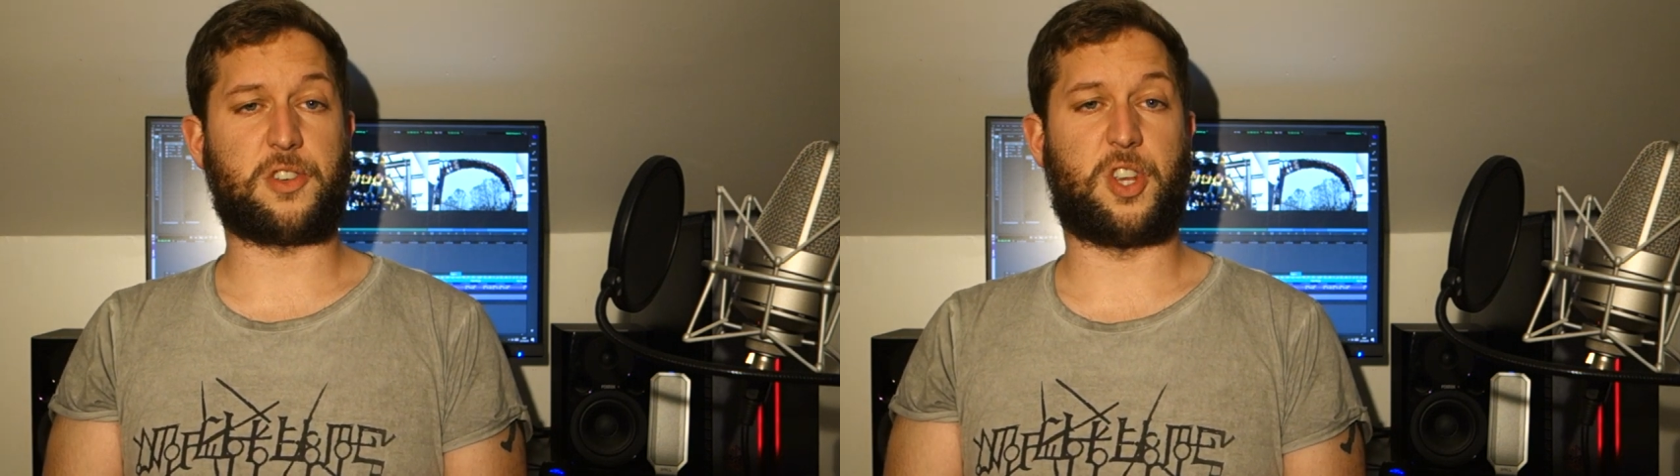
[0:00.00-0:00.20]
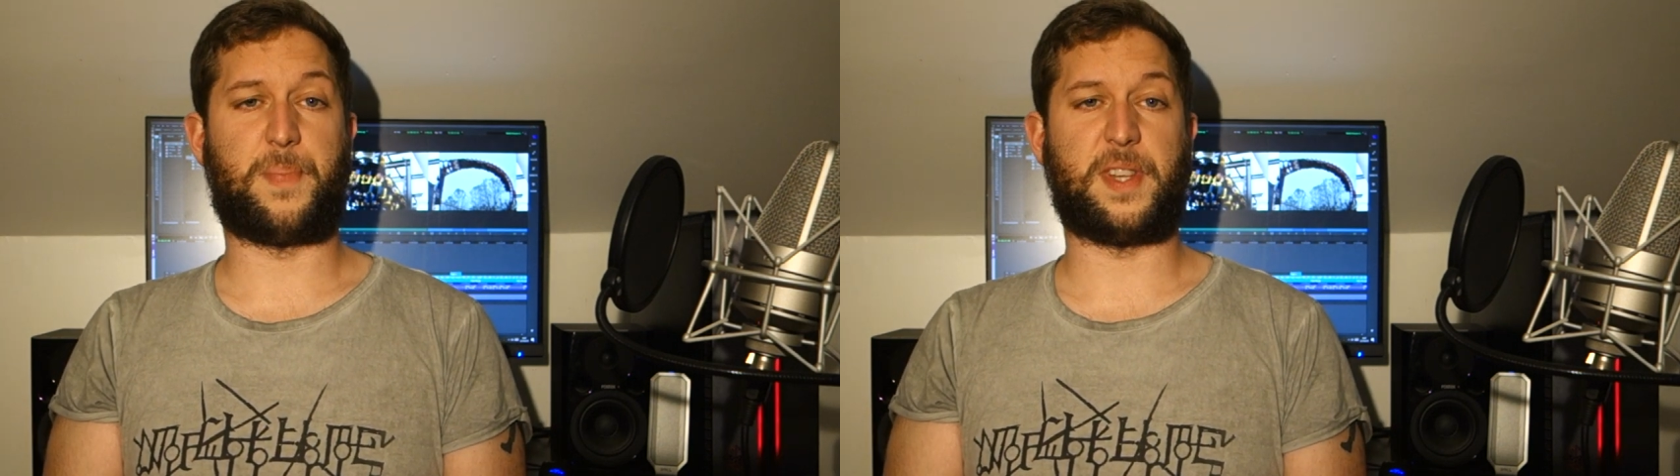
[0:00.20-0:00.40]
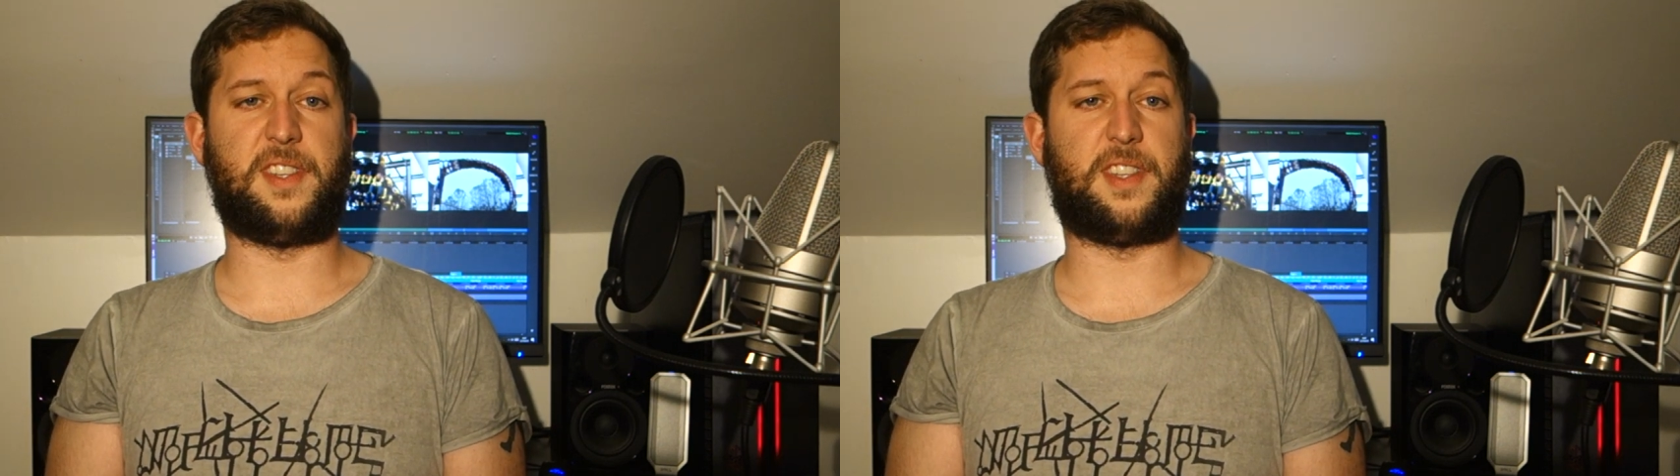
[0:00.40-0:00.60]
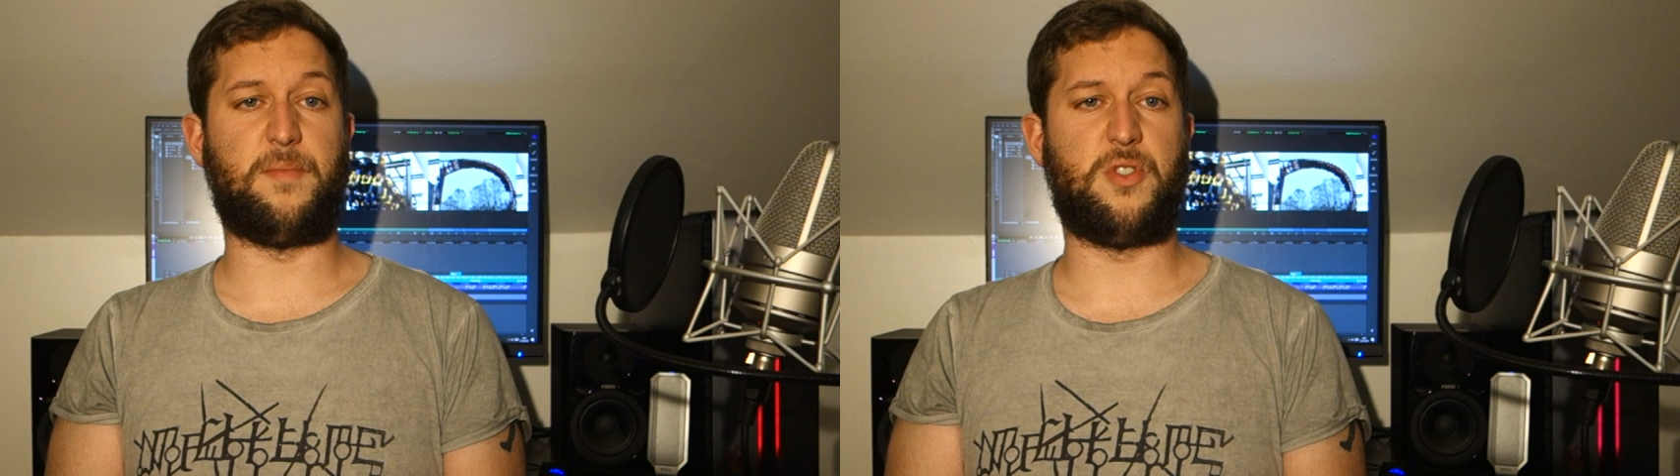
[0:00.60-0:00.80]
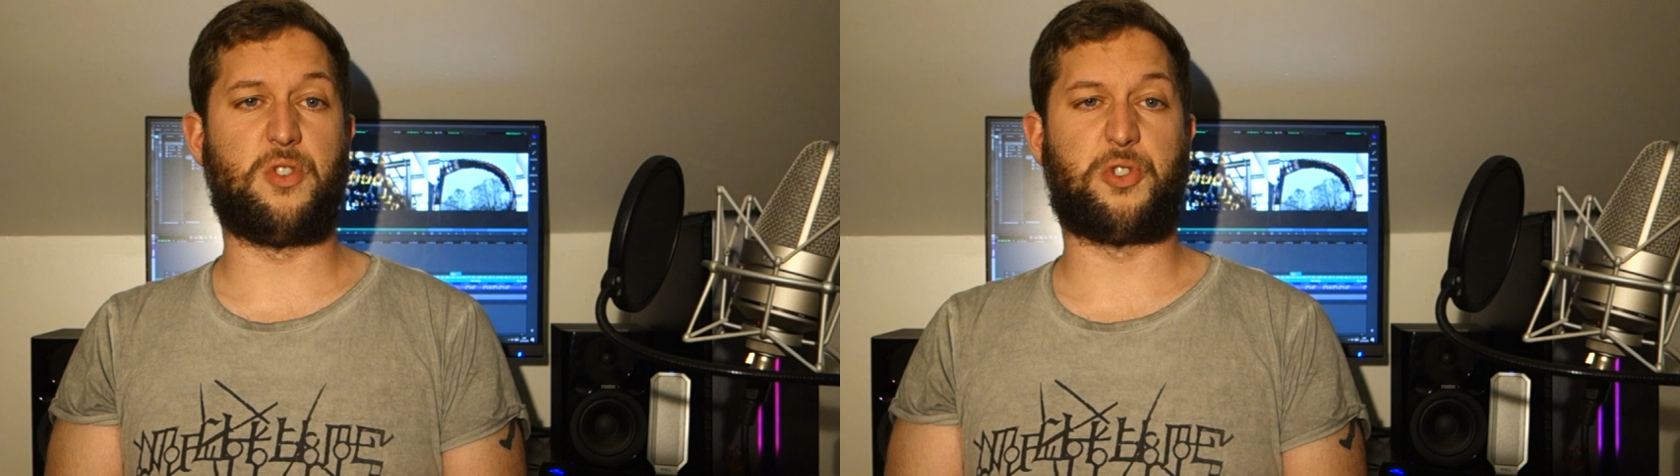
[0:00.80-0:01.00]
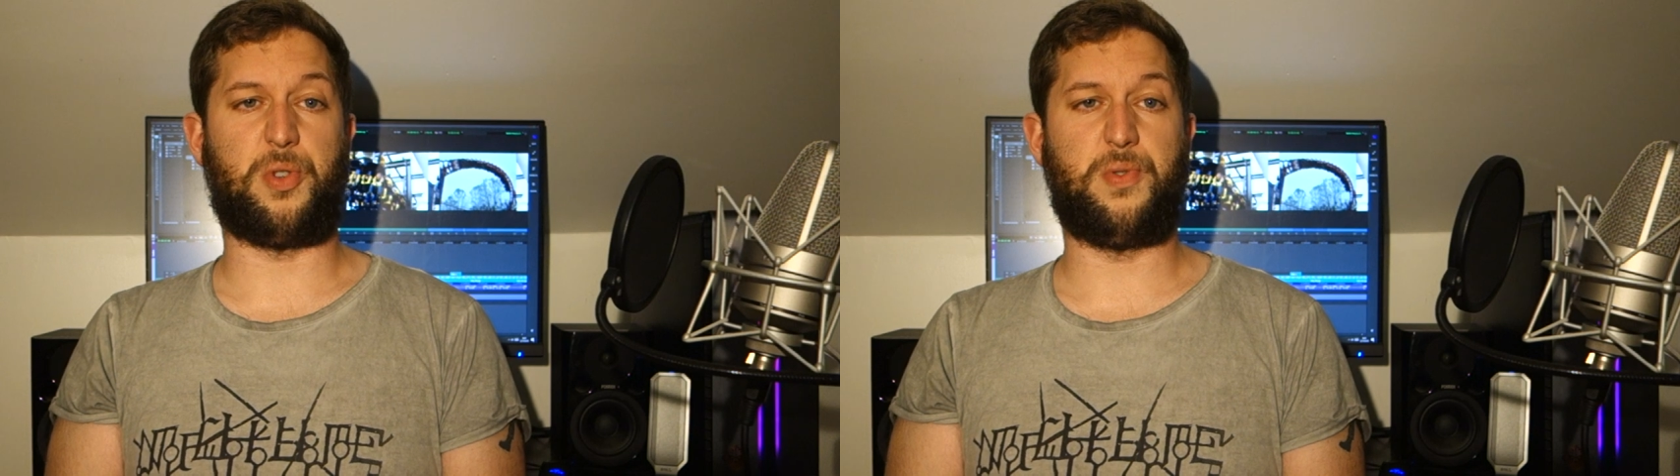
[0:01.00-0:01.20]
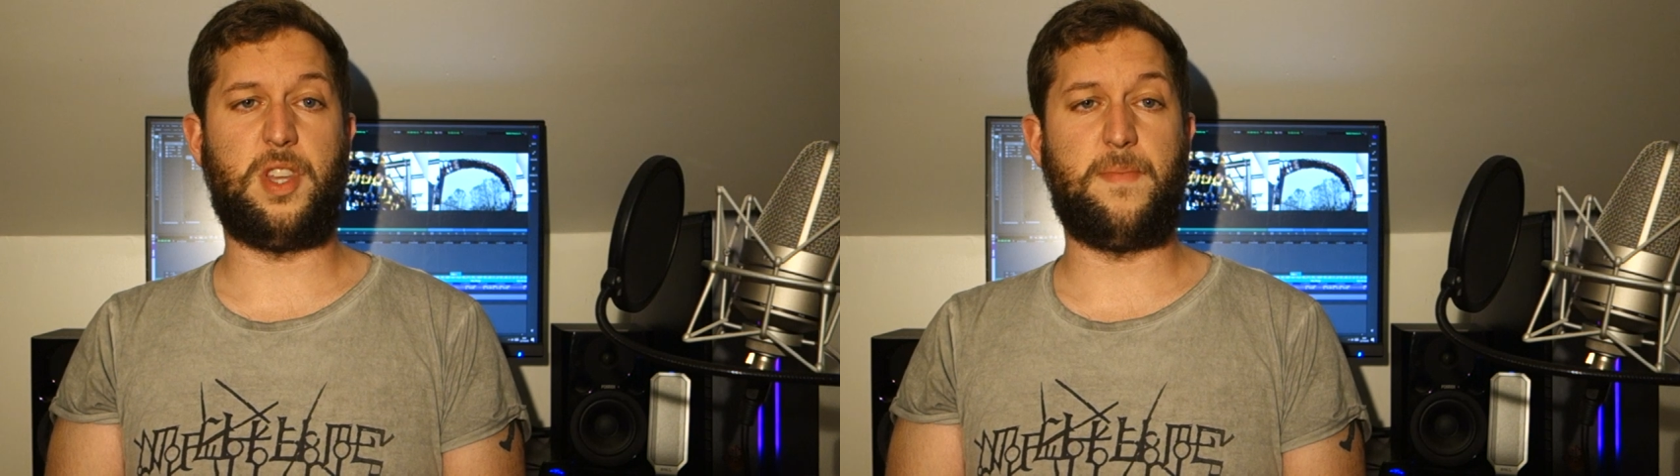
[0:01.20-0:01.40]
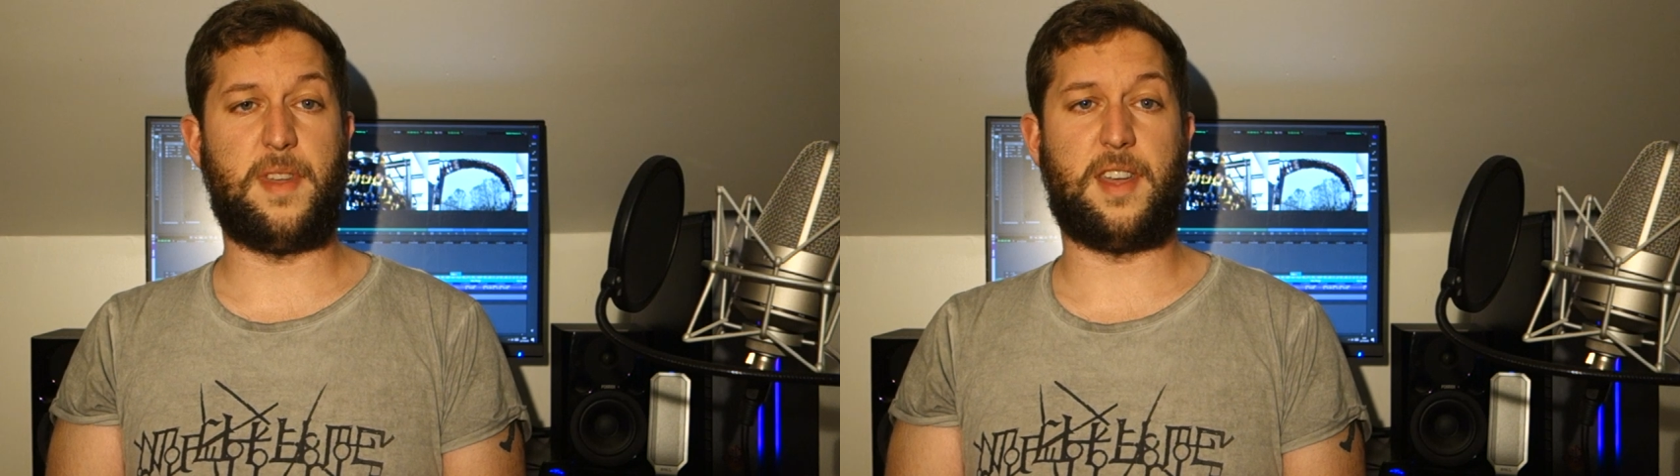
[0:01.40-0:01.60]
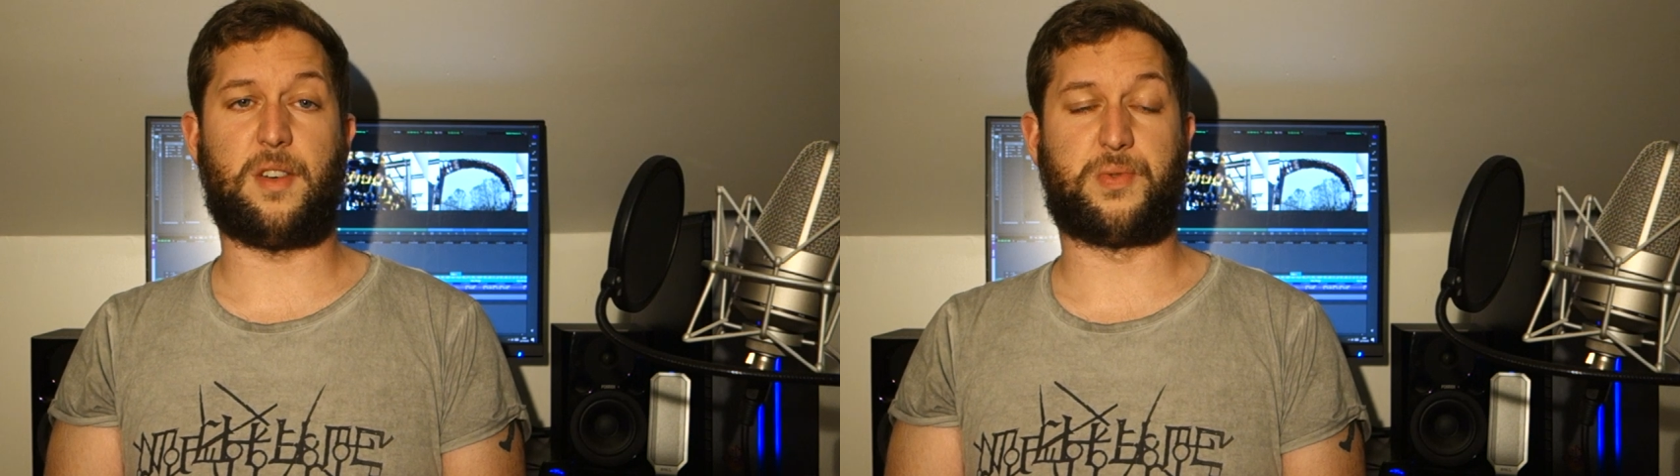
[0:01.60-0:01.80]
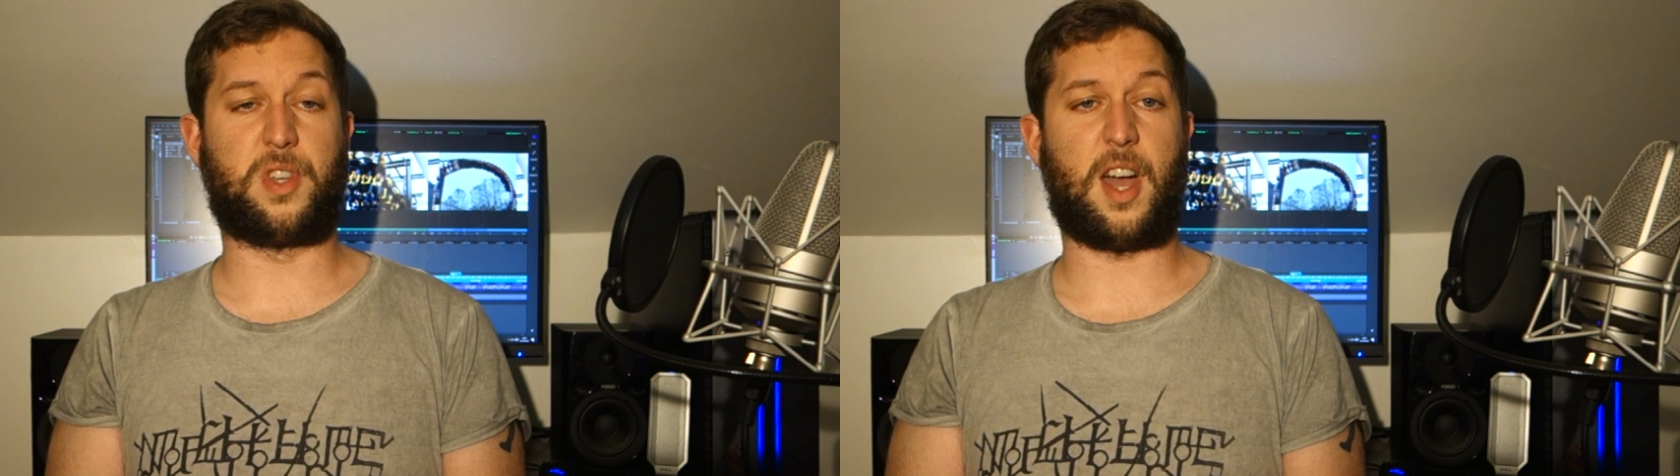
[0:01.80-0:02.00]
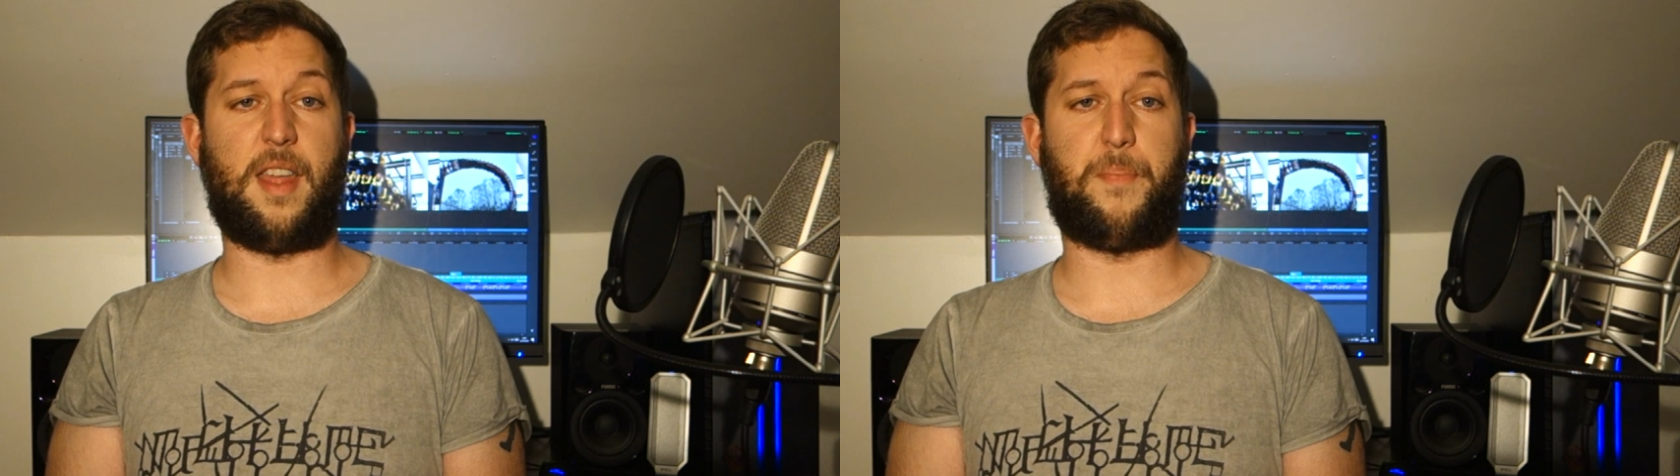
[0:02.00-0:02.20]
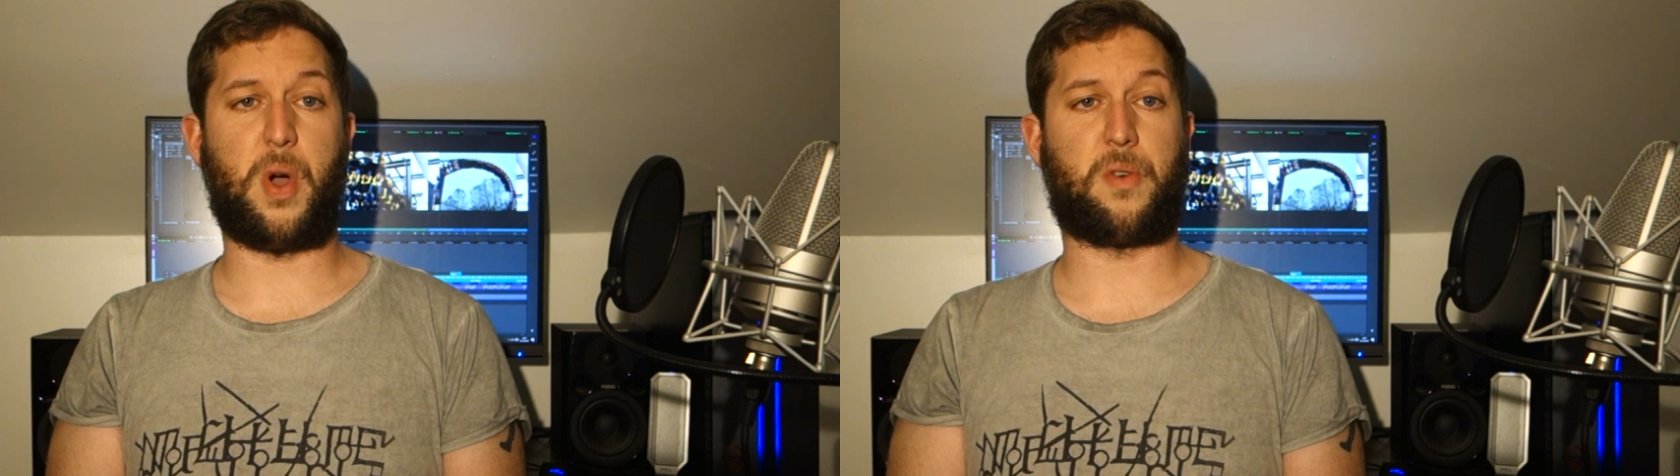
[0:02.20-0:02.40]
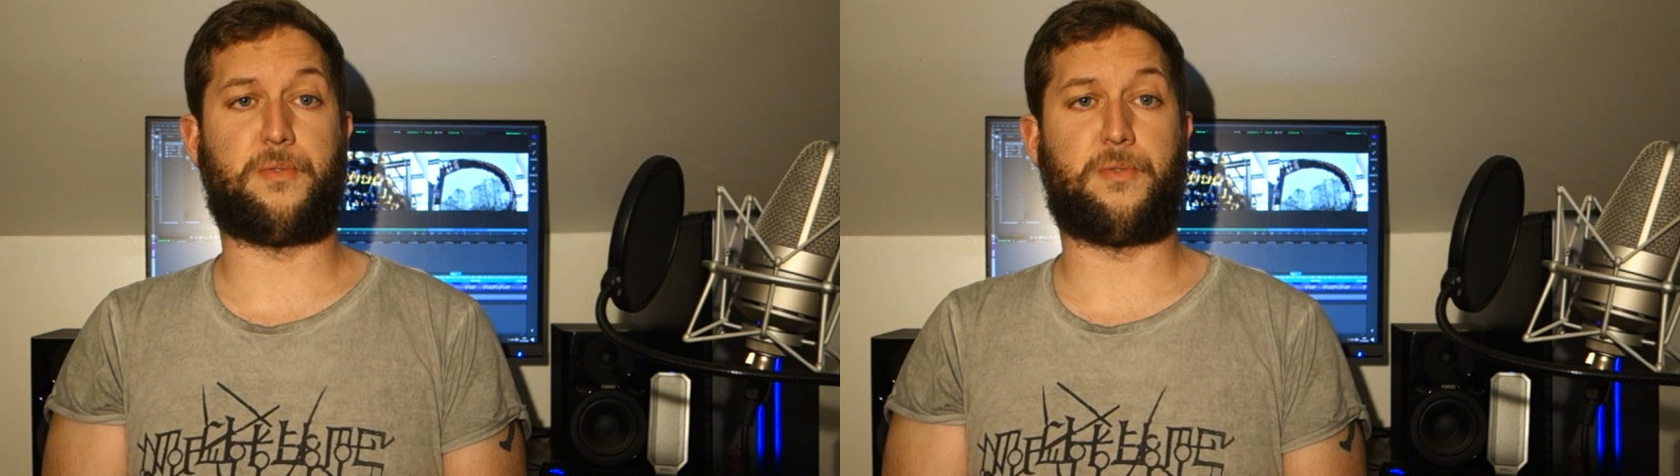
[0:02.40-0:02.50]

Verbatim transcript: je sais pas si c'est mieux aujourd'hui, mais en tout cas à l'époque,